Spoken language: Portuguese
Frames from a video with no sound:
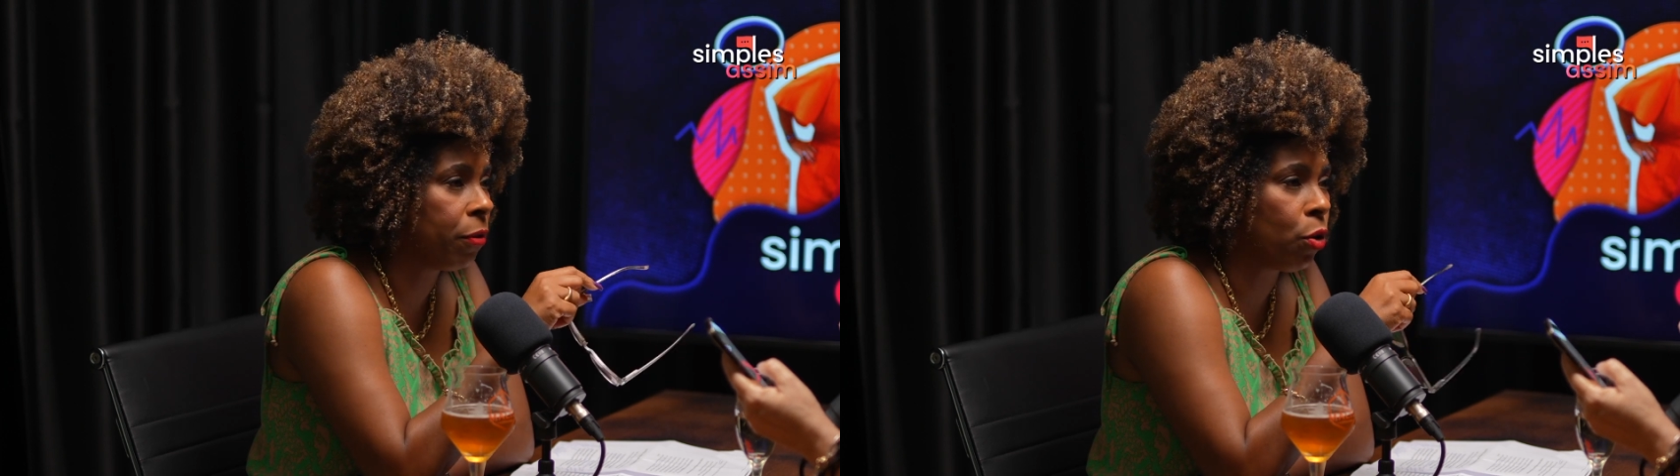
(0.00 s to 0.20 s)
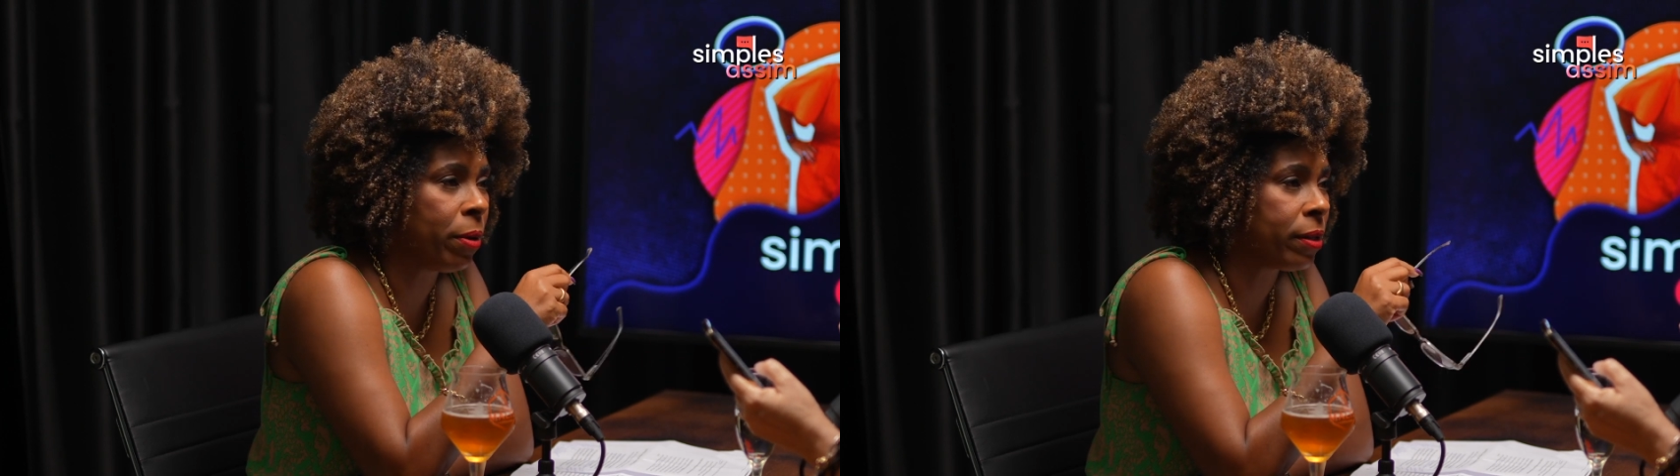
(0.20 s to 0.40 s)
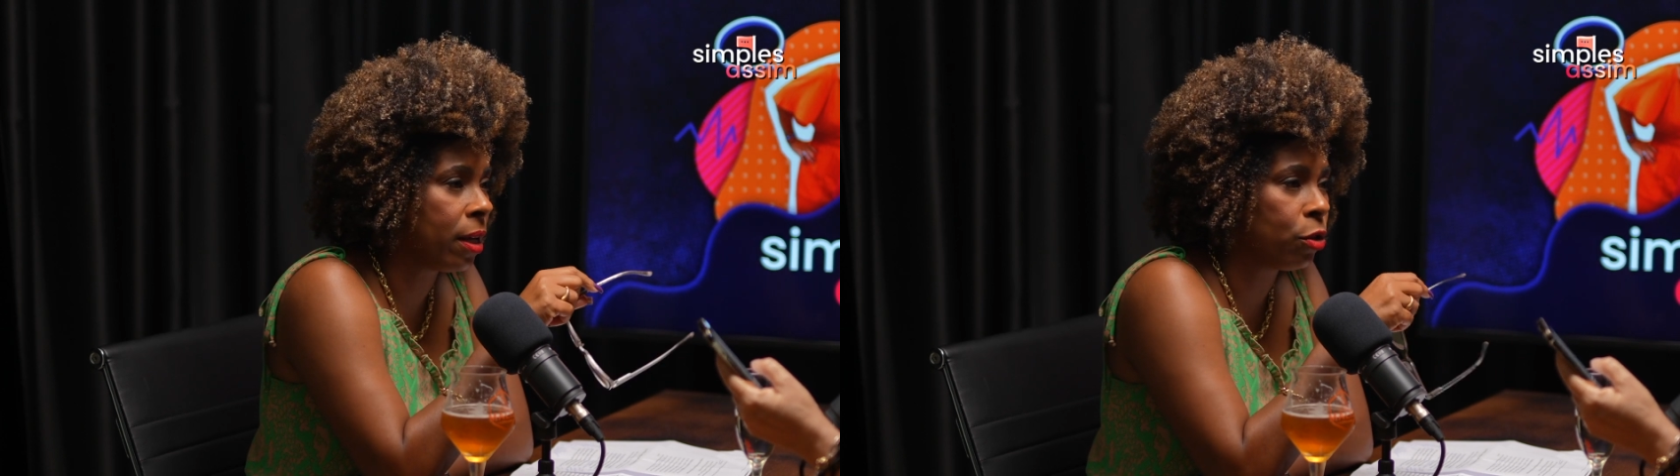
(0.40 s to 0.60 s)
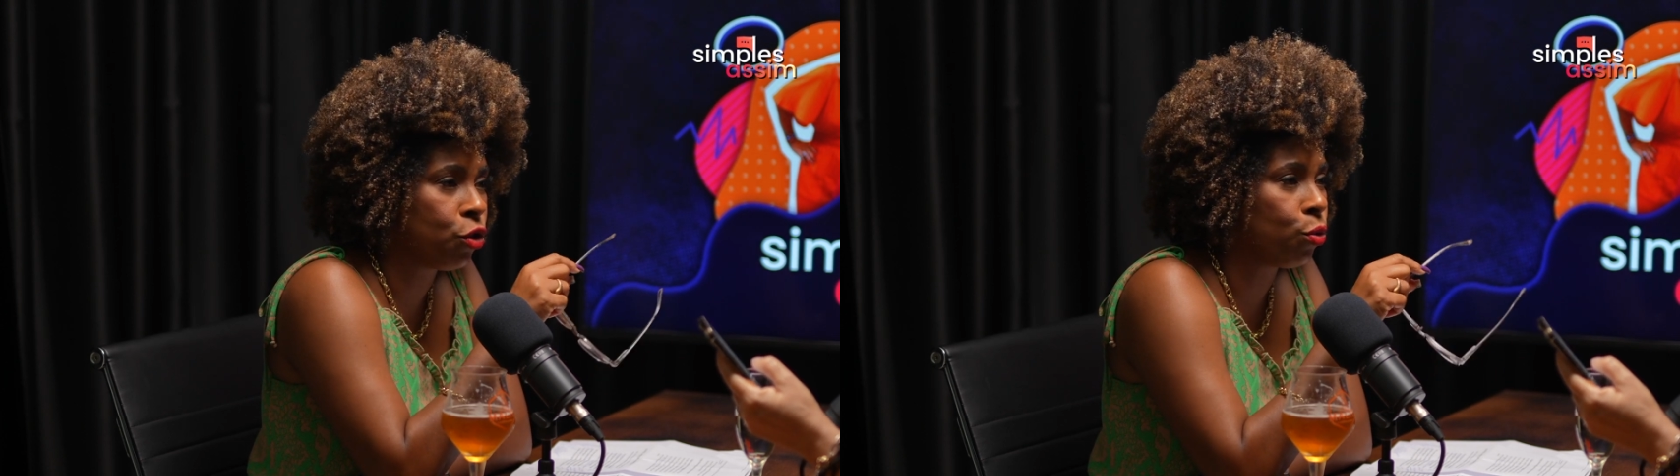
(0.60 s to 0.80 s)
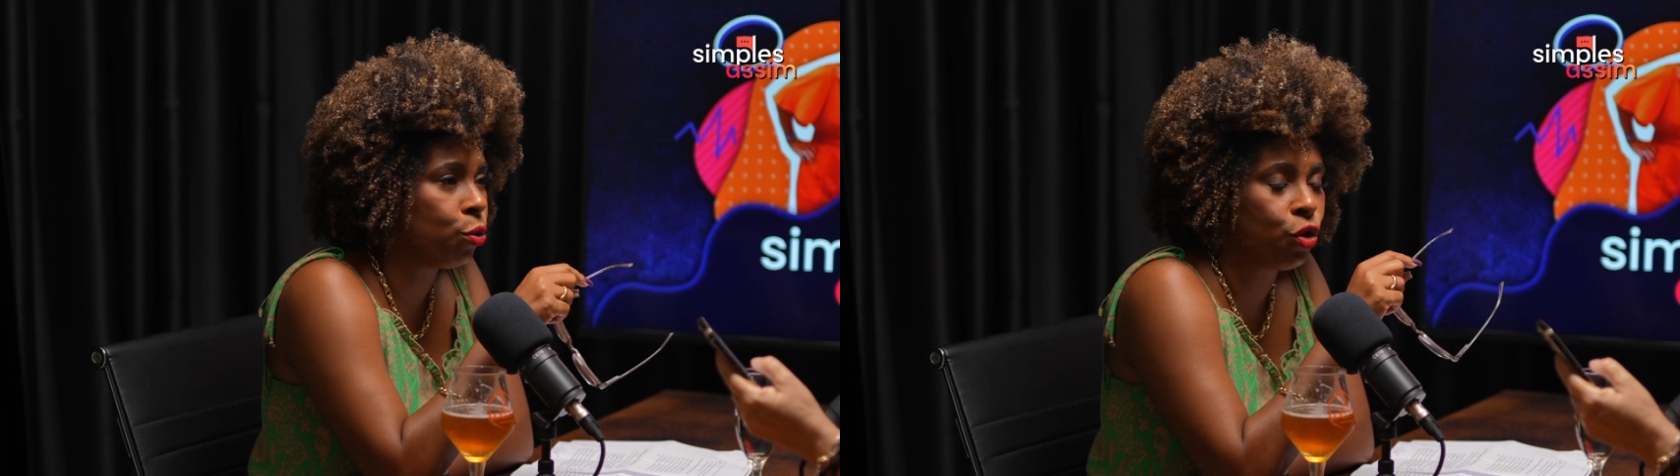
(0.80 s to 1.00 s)
começaram a
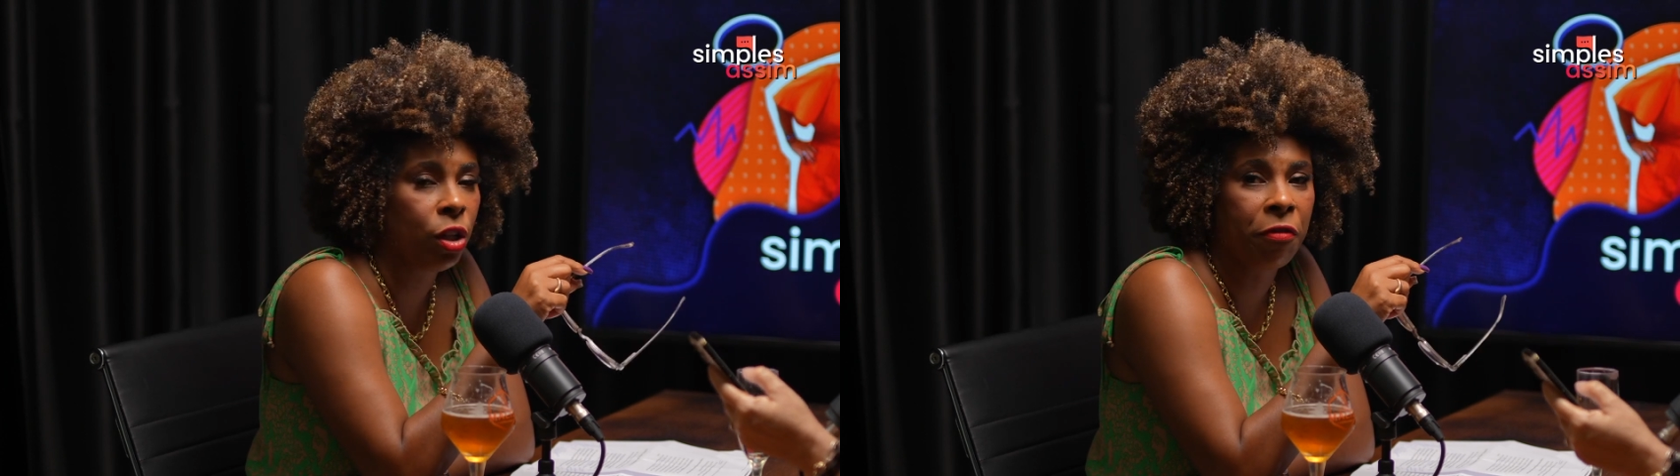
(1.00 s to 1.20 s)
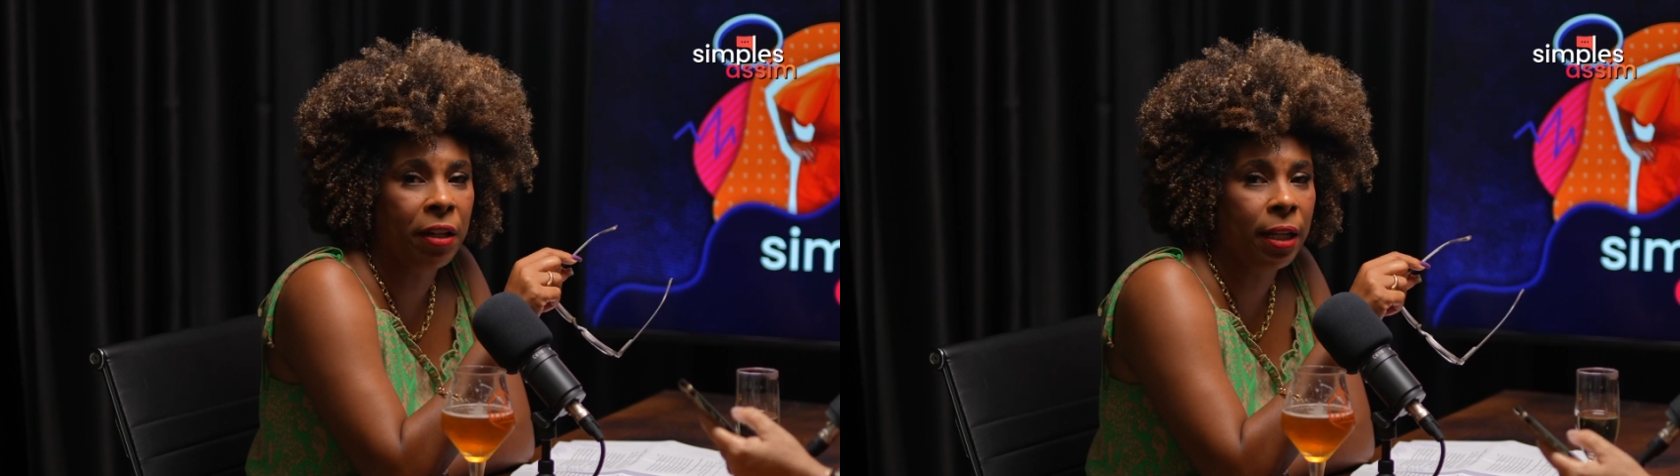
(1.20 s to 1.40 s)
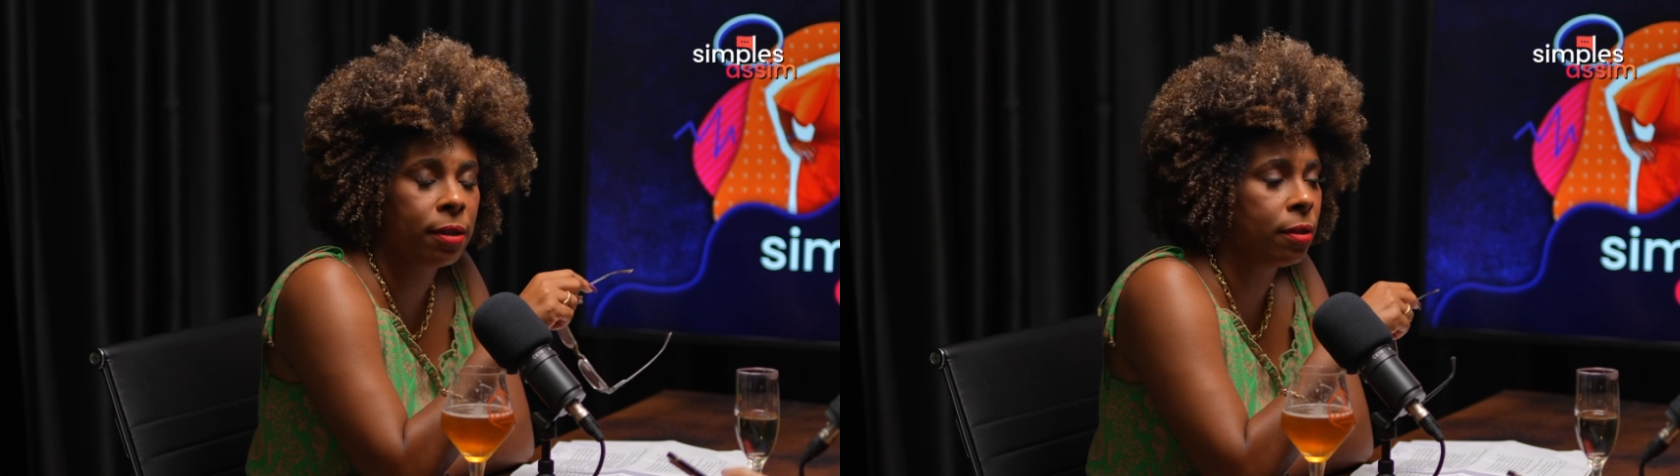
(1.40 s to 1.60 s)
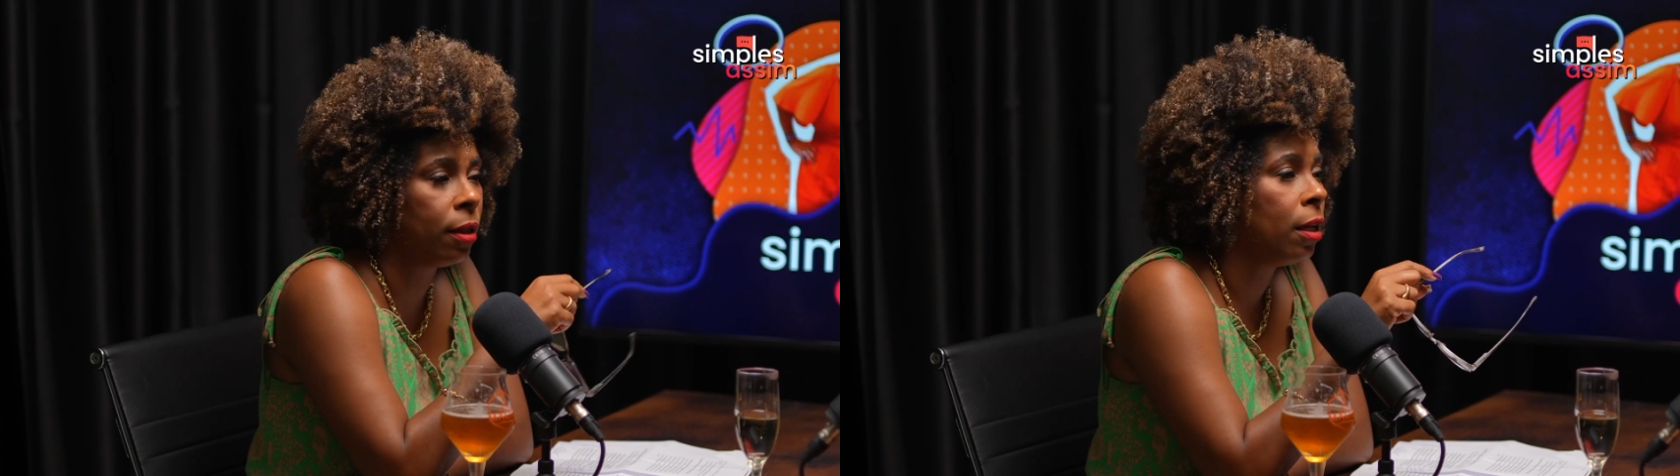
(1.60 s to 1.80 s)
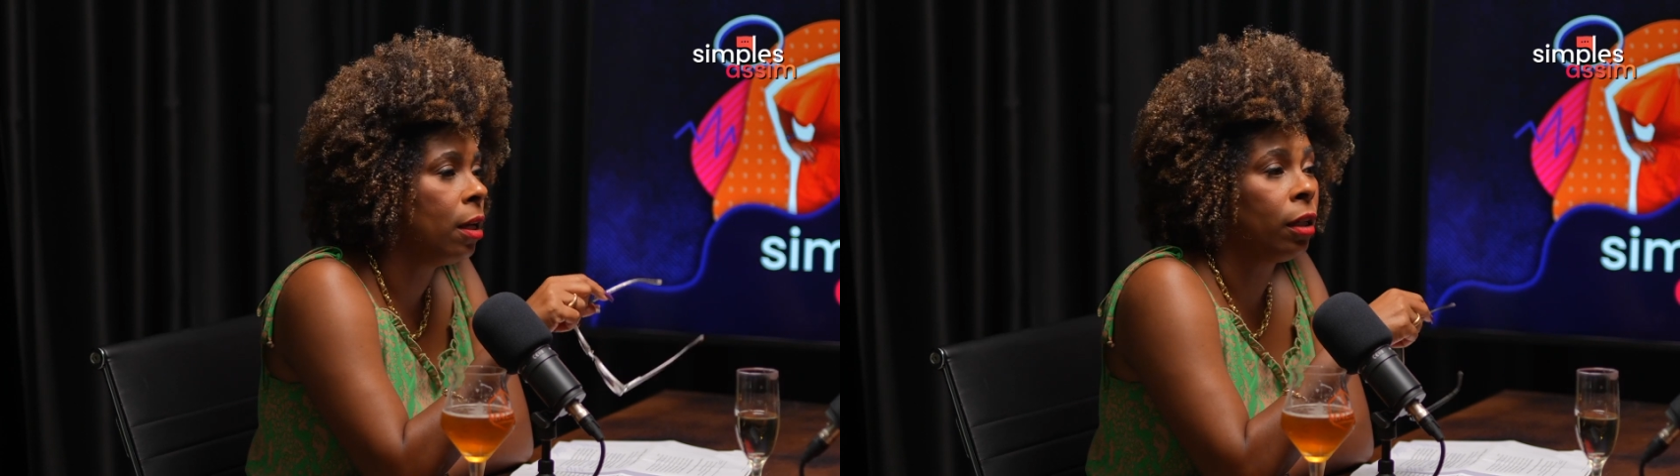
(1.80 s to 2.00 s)
discutir e falar que, sim,